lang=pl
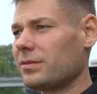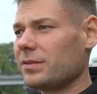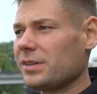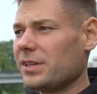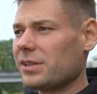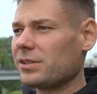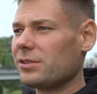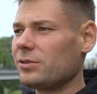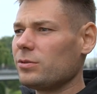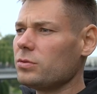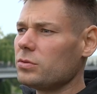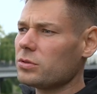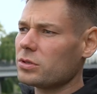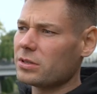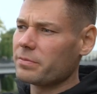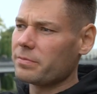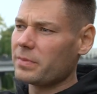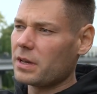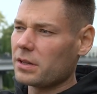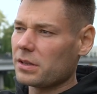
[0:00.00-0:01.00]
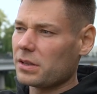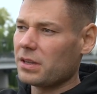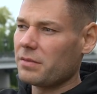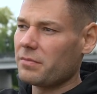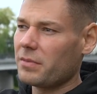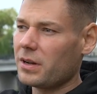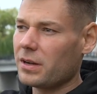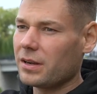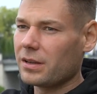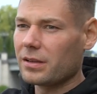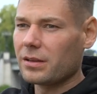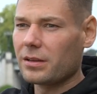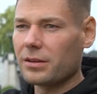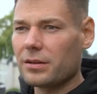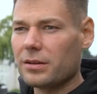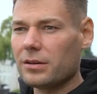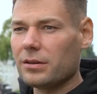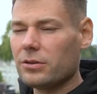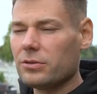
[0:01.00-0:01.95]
jest dużym miastem, ale